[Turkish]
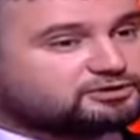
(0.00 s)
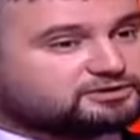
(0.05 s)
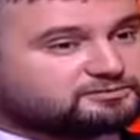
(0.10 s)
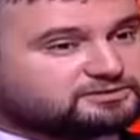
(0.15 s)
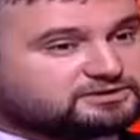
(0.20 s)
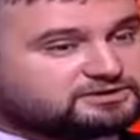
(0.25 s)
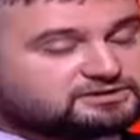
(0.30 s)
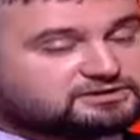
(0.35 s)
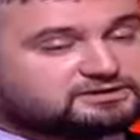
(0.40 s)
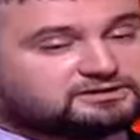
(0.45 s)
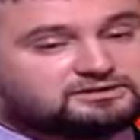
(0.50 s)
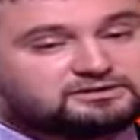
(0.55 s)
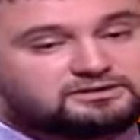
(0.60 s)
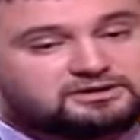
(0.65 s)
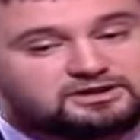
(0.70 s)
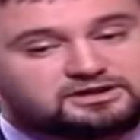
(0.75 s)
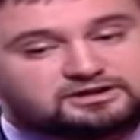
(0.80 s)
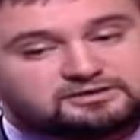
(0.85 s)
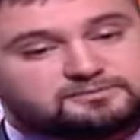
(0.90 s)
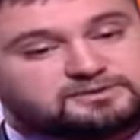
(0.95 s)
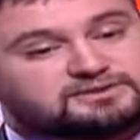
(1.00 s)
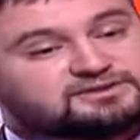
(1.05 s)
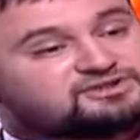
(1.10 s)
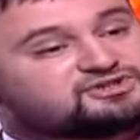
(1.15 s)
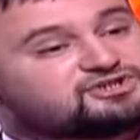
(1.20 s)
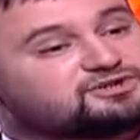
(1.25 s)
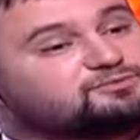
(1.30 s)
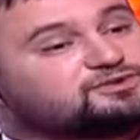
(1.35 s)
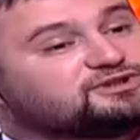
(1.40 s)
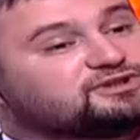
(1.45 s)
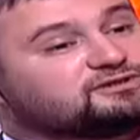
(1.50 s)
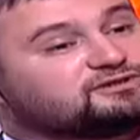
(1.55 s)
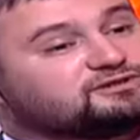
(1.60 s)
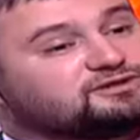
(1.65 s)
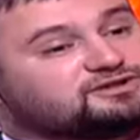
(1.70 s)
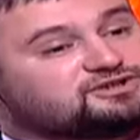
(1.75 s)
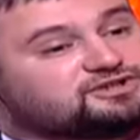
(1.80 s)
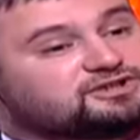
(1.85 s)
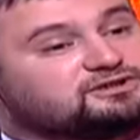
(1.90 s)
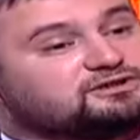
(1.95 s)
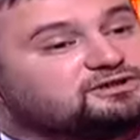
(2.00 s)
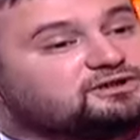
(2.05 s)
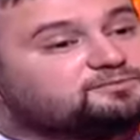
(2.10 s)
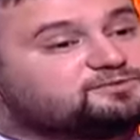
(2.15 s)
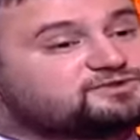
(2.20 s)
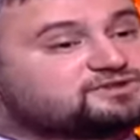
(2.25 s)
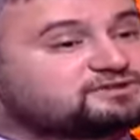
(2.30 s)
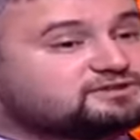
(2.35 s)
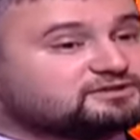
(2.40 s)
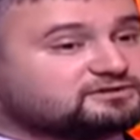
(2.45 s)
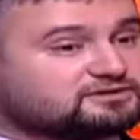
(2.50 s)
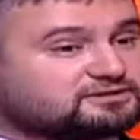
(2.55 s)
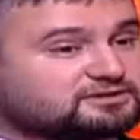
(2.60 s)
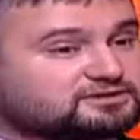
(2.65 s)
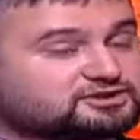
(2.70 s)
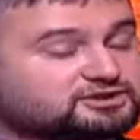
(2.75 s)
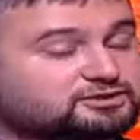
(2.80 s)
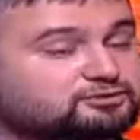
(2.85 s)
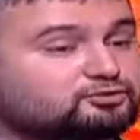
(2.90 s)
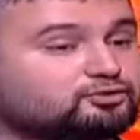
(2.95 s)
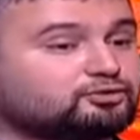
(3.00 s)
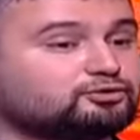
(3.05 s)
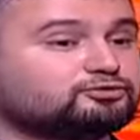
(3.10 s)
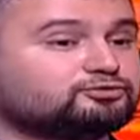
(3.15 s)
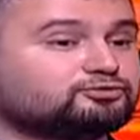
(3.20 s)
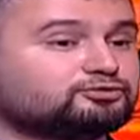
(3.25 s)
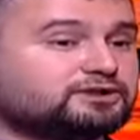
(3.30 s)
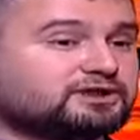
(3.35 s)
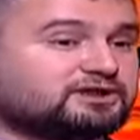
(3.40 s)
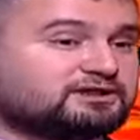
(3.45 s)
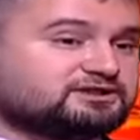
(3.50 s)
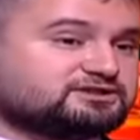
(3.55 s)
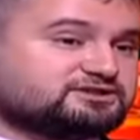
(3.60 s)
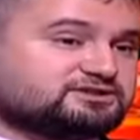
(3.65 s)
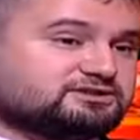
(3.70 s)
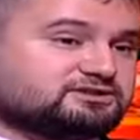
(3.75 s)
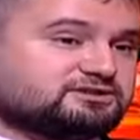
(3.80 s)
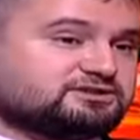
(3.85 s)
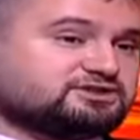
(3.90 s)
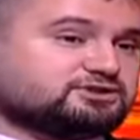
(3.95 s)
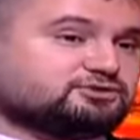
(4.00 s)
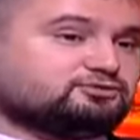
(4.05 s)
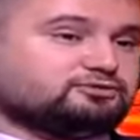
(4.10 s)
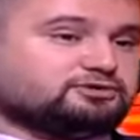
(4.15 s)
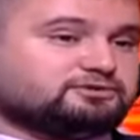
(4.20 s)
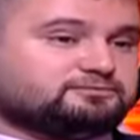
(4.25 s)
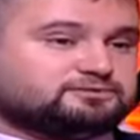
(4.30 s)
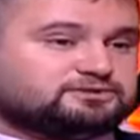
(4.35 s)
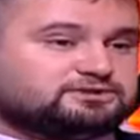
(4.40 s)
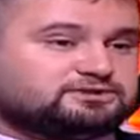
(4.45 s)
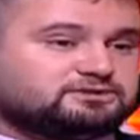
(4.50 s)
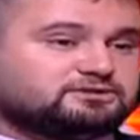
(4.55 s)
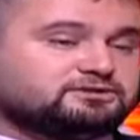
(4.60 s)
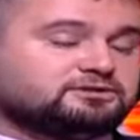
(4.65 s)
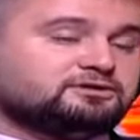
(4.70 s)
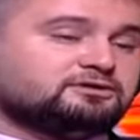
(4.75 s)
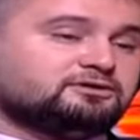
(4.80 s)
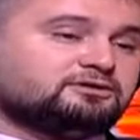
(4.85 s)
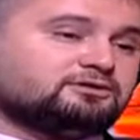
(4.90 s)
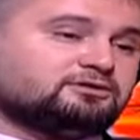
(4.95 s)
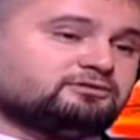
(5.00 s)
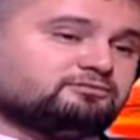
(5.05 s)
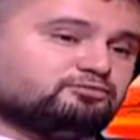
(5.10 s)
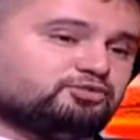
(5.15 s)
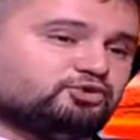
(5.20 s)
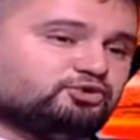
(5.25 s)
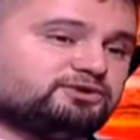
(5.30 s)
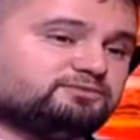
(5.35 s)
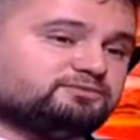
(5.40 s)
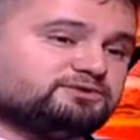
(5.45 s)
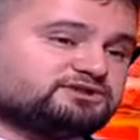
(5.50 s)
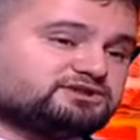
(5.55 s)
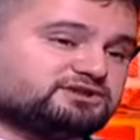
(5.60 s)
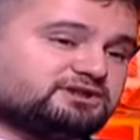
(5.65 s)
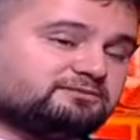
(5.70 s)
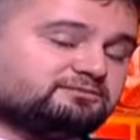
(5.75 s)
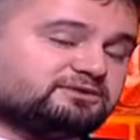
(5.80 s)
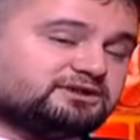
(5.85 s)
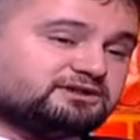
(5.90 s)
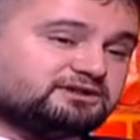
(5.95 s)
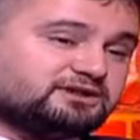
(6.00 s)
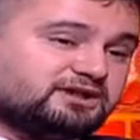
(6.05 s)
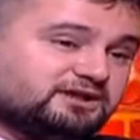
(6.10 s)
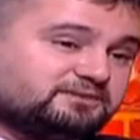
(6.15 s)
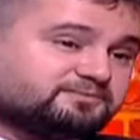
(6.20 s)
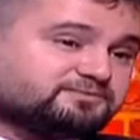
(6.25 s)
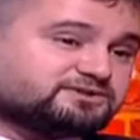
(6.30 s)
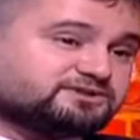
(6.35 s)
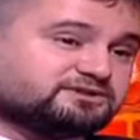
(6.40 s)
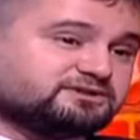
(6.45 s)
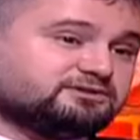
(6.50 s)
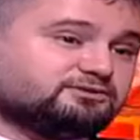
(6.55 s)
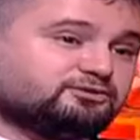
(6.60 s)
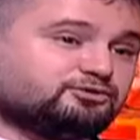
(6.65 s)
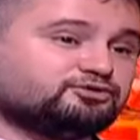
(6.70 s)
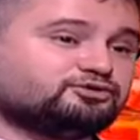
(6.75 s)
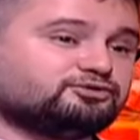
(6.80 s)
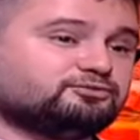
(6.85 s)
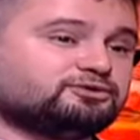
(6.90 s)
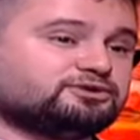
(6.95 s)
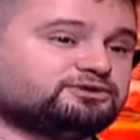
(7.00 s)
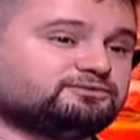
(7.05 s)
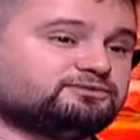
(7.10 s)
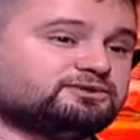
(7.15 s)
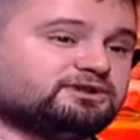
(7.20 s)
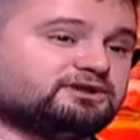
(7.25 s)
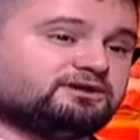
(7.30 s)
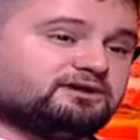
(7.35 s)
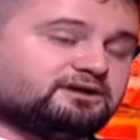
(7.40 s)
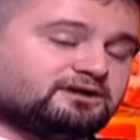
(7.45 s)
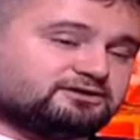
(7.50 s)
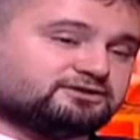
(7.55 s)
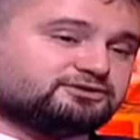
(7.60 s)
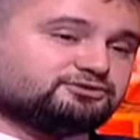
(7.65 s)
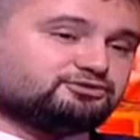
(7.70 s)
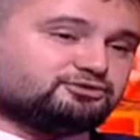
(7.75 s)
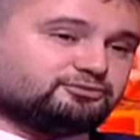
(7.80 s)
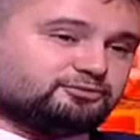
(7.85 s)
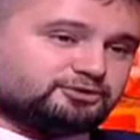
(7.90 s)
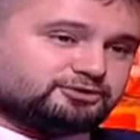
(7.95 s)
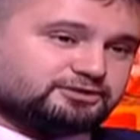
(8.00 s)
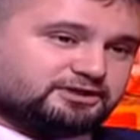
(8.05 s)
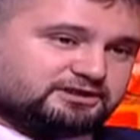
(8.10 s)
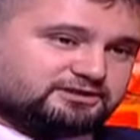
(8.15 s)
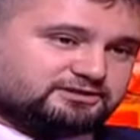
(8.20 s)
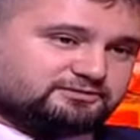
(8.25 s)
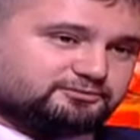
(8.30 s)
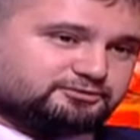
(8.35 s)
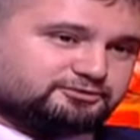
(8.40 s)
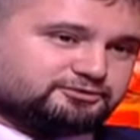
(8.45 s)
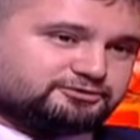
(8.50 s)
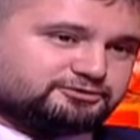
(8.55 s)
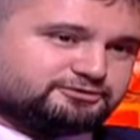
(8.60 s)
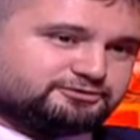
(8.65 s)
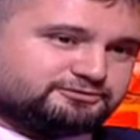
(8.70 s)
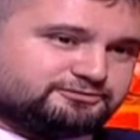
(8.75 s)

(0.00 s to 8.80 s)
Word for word: olabilir. Arabanın camı takılacak, kapısı takılacak, koltuğu yerleştirilecek olabilir. Bu gibi işlemlerin hepsini otomotivde artık robotlar yapıyor.